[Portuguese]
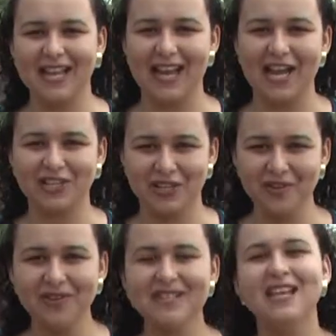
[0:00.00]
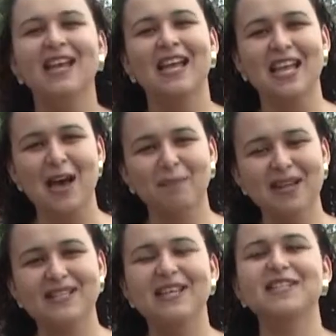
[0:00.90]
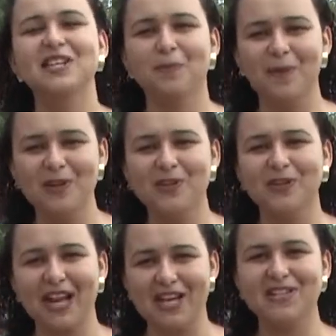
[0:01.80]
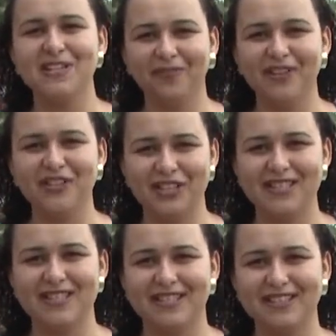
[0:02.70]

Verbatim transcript: recreativas e a presença de personagens infantis.